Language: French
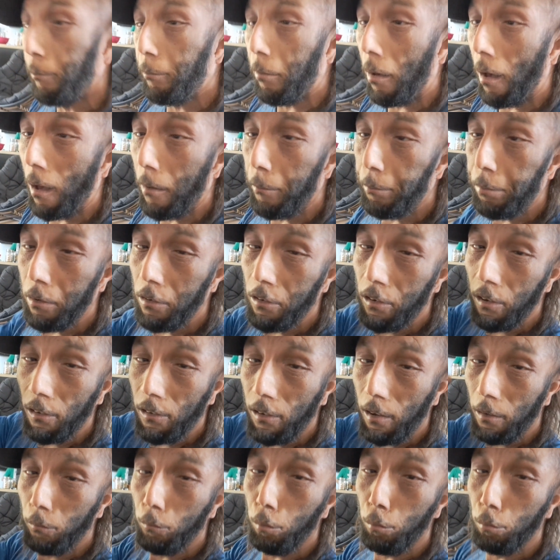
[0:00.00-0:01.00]
Paraplégique,
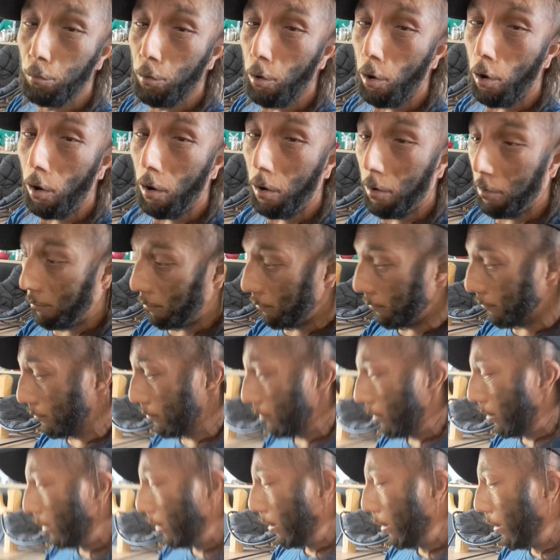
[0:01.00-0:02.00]
c'est tout le corps.
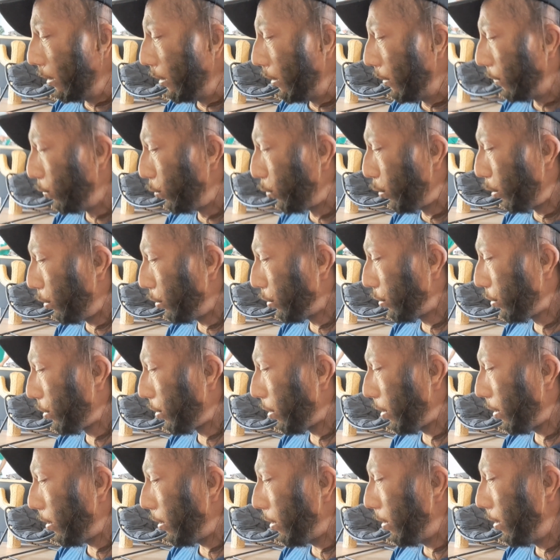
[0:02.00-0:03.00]

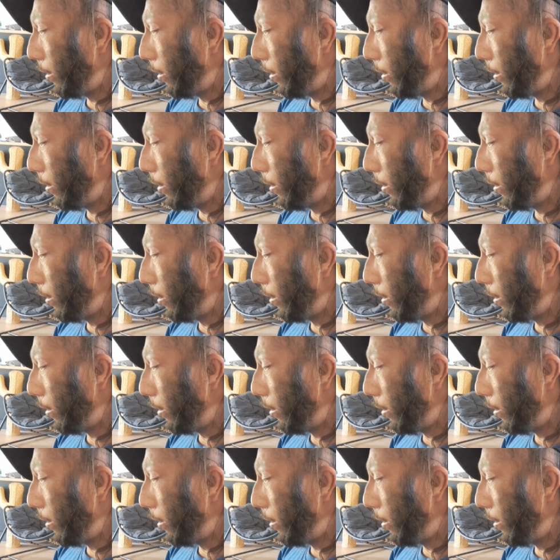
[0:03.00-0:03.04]
Donc...